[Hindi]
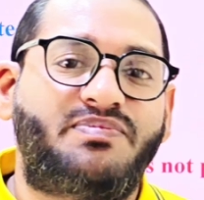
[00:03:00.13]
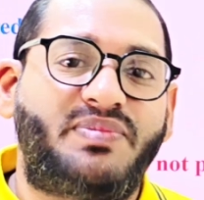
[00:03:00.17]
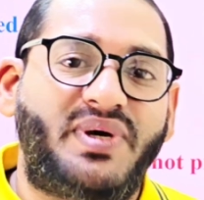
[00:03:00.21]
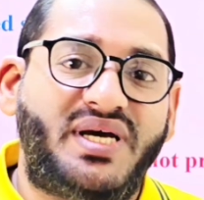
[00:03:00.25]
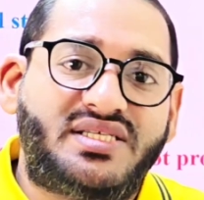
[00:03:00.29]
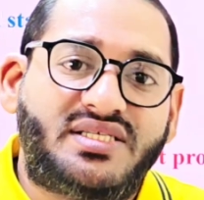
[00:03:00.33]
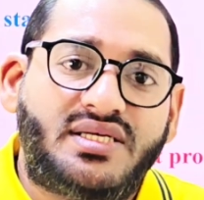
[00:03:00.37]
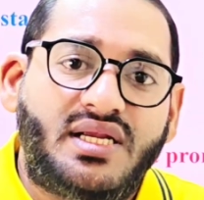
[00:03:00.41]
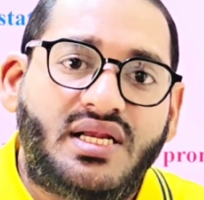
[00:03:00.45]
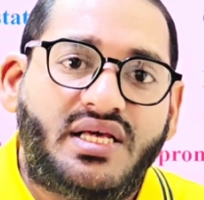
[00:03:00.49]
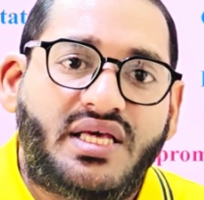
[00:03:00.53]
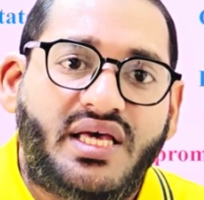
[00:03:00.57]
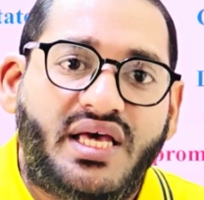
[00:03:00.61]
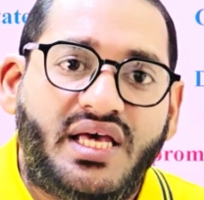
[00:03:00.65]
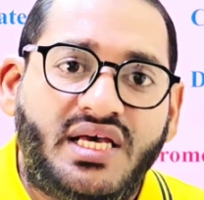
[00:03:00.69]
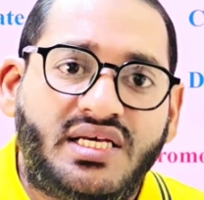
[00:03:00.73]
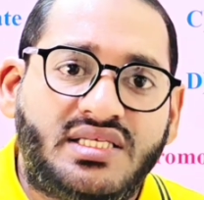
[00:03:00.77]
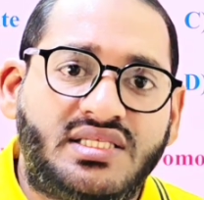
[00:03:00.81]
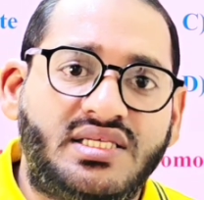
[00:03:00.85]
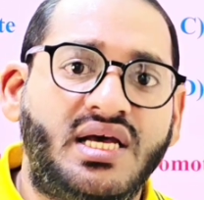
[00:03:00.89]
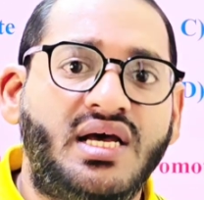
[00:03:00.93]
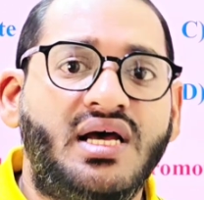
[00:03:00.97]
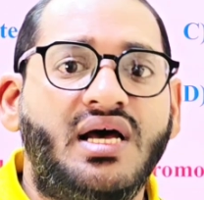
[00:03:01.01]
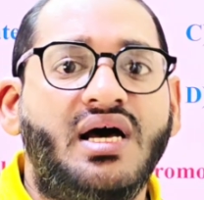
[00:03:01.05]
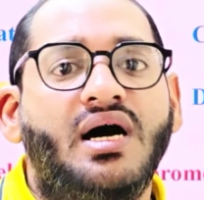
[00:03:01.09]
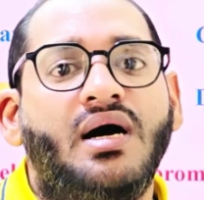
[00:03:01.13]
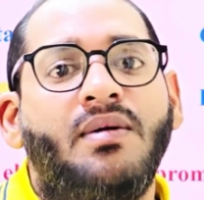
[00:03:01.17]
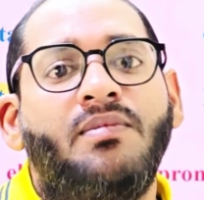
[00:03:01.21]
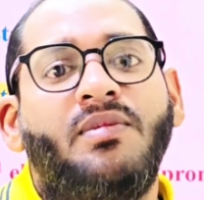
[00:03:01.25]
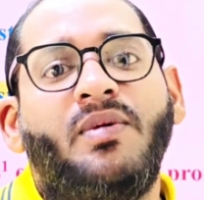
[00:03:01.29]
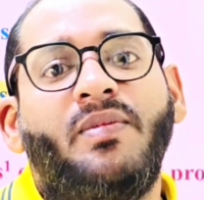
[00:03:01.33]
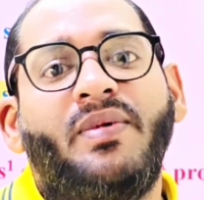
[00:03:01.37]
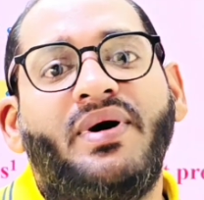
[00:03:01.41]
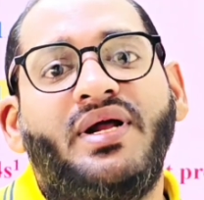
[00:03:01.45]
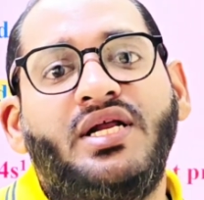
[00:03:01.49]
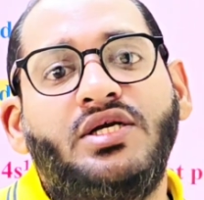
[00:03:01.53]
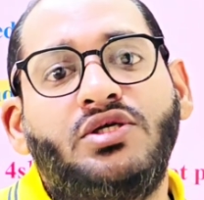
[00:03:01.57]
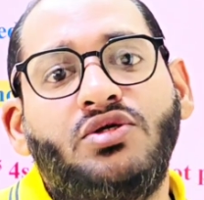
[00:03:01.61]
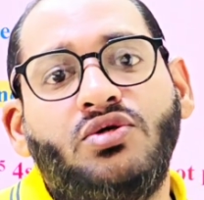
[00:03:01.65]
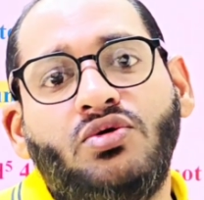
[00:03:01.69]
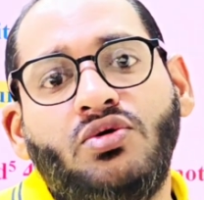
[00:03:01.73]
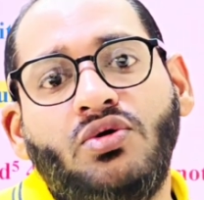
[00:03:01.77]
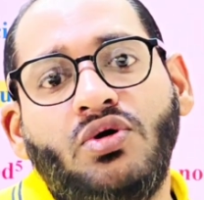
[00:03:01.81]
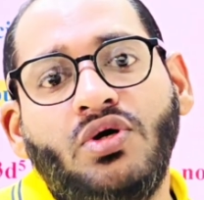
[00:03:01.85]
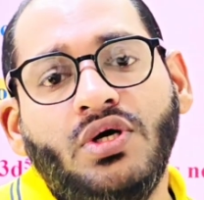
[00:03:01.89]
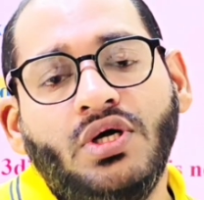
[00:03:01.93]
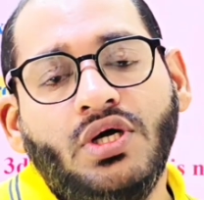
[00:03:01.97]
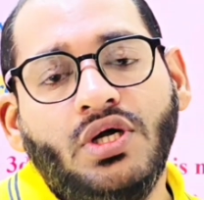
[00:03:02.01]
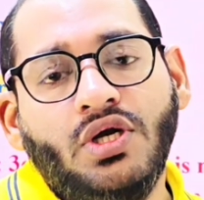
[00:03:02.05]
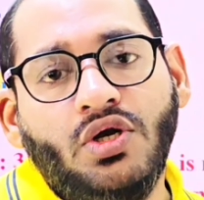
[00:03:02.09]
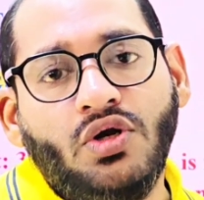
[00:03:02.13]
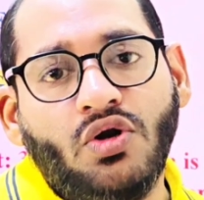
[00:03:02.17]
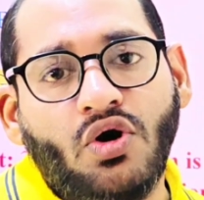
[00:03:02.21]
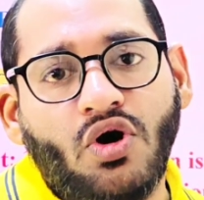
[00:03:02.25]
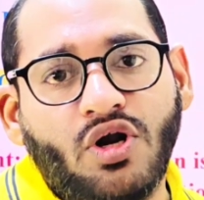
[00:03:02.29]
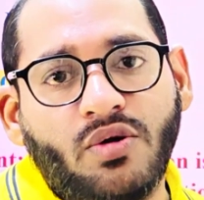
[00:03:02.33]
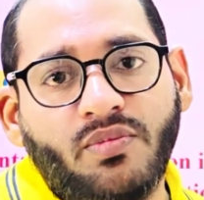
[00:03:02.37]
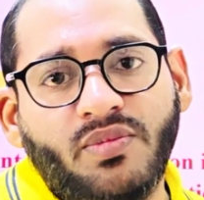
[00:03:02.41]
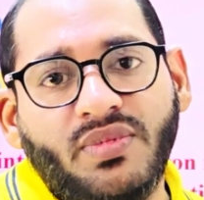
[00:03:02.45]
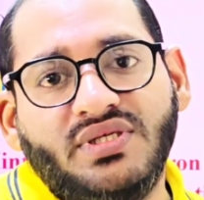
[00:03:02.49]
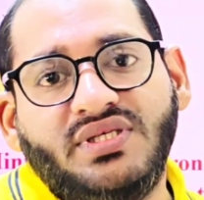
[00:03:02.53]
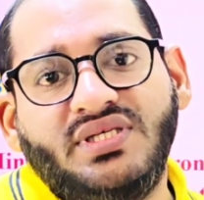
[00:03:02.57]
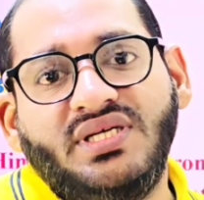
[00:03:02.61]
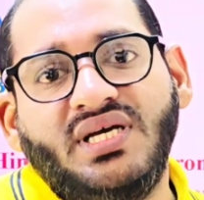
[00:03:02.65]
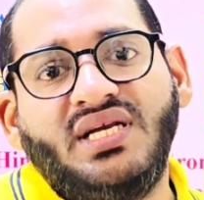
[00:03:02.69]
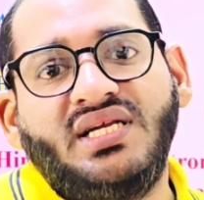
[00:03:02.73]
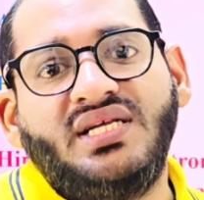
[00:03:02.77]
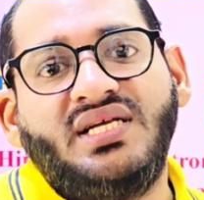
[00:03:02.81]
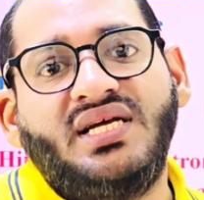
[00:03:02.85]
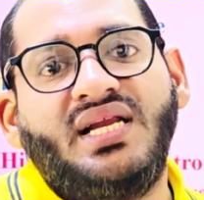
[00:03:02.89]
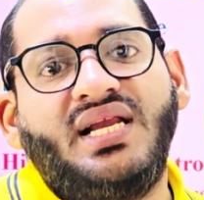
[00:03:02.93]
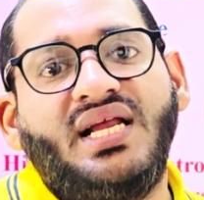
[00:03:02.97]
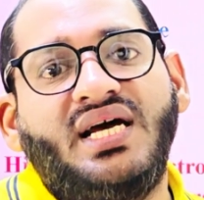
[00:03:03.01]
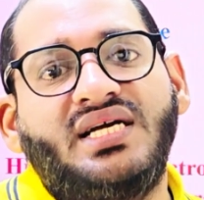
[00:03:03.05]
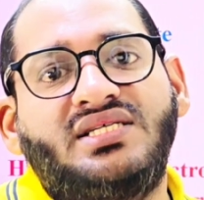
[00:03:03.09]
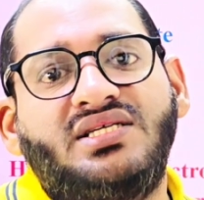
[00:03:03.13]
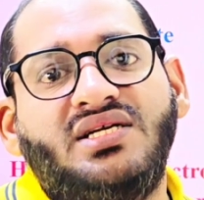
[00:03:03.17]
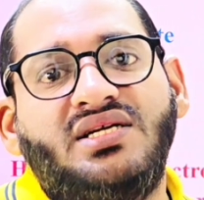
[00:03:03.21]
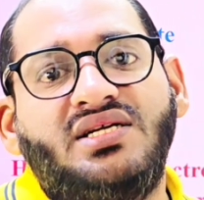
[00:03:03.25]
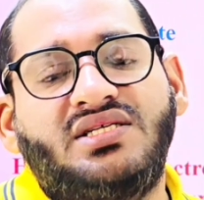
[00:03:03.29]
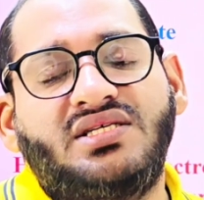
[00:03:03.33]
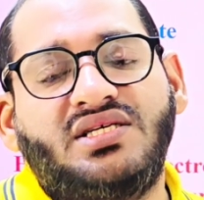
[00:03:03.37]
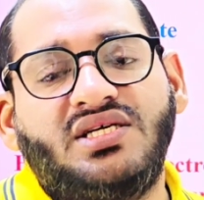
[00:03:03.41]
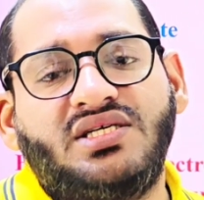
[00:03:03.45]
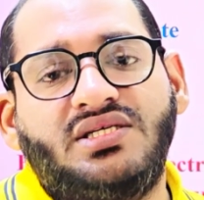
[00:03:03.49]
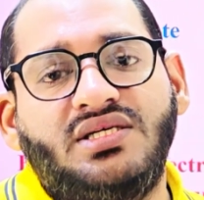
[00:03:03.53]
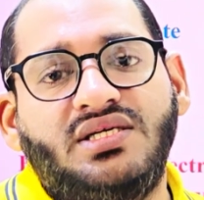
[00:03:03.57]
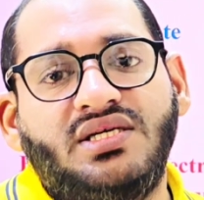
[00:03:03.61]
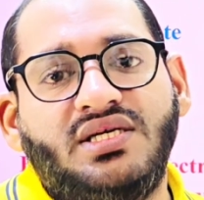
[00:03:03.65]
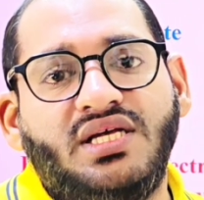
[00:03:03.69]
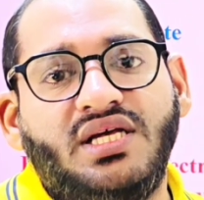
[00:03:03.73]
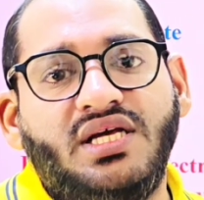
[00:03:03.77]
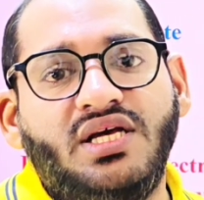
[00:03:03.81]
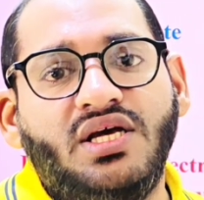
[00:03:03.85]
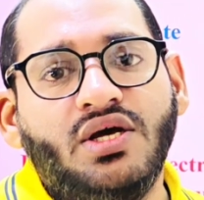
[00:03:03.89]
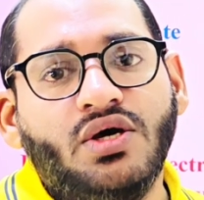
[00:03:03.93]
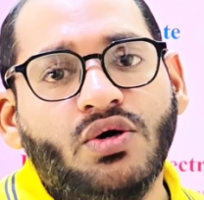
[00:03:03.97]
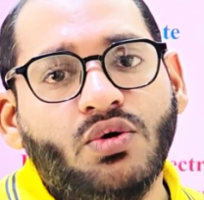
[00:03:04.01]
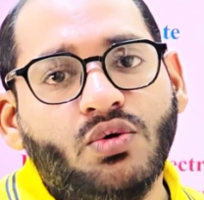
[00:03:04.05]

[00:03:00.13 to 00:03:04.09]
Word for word: स्पेशल केस हम हमारे जो नॉर्मल सीरीज है लेक्चर डिस्कशन की